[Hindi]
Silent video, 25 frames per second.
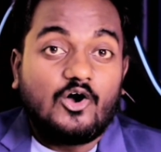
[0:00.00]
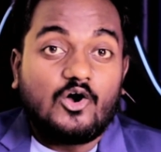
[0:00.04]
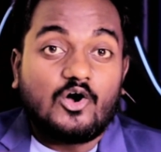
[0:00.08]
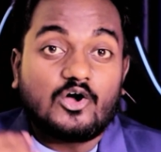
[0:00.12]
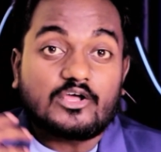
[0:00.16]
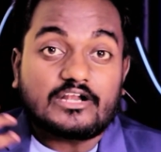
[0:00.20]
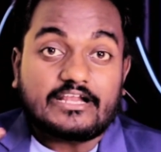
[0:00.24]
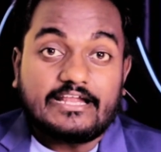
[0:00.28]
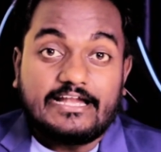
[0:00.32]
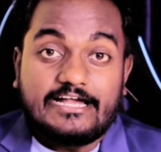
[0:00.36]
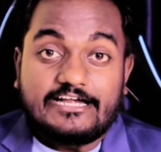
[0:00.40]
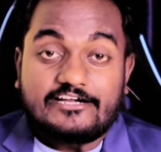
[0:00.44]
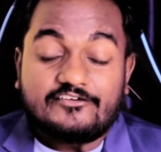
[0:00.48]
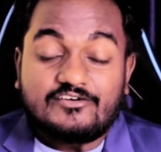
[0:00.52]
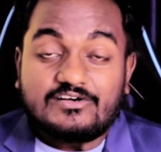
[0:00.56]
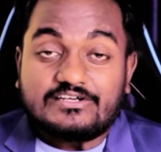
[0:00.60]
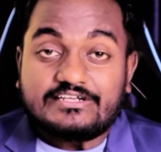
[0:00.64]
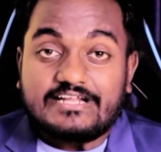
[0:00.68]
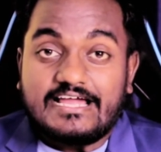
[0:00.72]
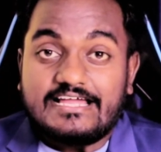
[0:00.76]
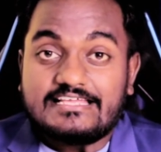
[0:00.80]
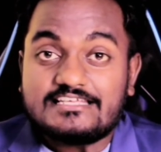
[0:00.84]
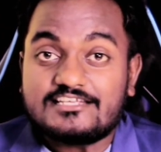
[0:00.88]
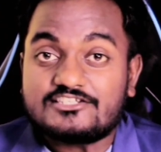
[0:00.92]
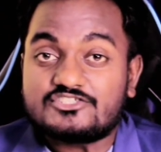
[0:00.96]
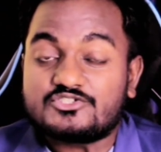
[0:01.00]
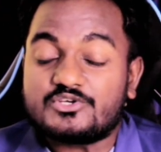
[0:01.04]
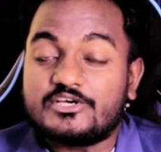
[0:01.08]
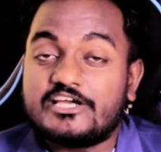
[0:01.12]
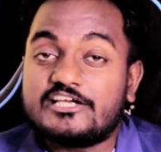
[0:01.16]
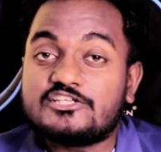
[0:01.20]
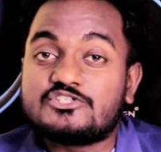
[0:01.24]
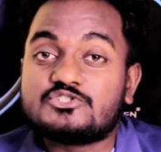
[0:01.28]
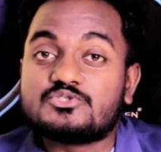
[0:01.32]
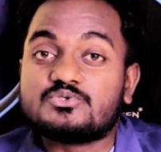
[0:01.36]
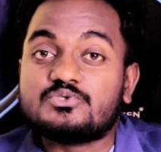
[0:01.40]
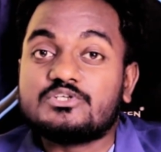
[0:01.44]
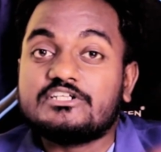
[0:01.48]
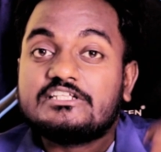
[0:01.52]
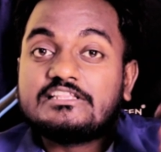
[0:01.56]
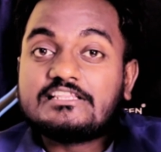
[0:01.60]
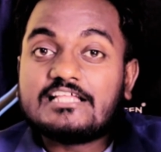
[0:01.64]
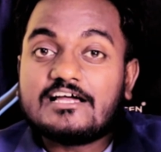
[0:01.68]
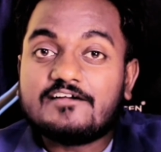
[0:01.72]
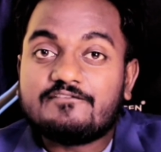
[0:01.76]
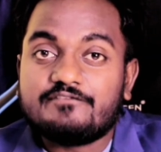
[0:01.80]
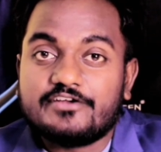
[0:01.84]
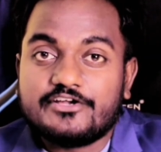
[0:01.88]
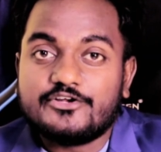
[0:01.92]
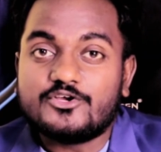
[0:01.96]
और एडवर्टाइज़र जो है
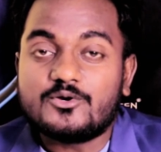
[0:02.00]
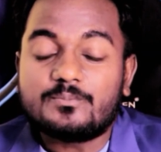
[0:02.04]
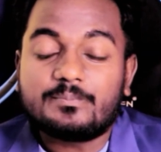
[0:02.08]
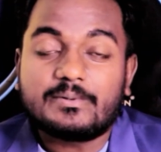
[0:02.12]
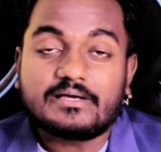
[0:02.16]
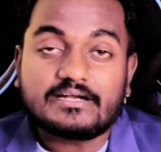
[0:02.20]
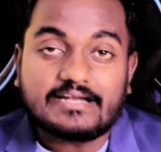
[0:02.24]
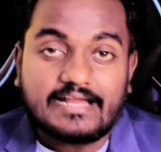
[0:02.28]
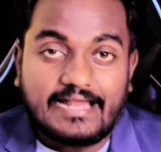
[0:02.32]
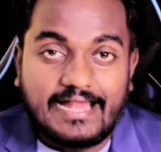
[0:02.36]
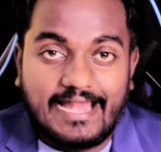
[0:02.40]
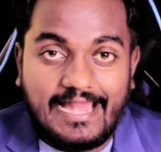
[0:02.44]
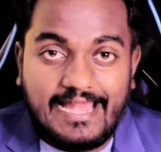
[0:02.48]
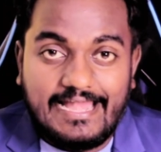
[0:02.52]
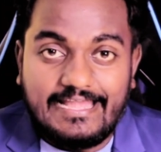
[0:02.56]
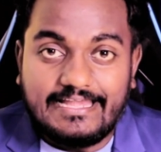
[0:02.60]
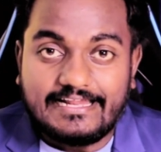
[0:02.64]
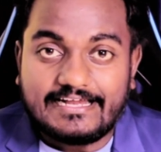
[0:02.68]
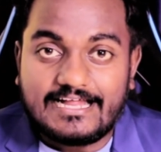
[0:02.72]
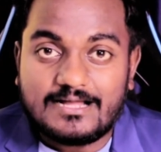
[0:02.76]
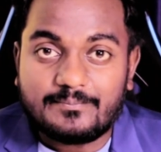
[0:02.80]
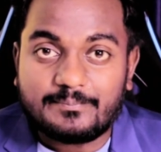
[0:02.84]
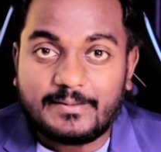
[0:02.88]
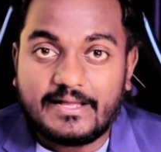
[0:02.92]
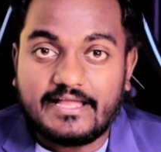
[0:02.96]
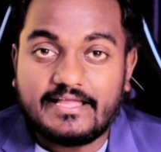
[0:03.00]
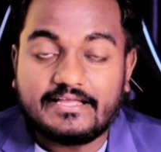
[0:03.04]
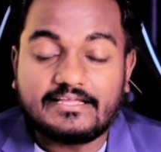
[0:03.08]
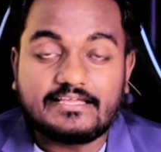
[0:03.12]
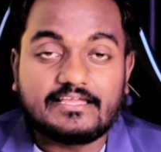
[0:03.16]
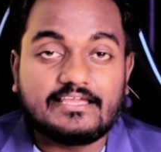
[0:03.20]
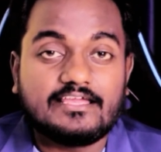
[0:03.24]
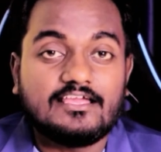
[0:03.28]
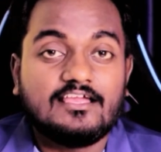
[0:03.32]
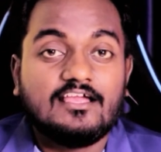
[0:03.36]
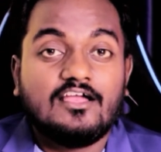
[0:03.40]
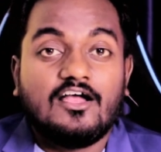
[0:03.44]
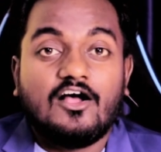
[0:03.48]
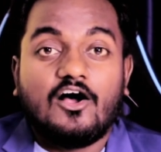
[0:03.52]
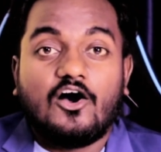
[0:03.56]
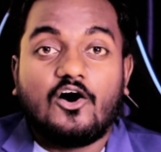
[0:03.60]
चुनिंदा वीडियो पर ऐड लगा पाएंगे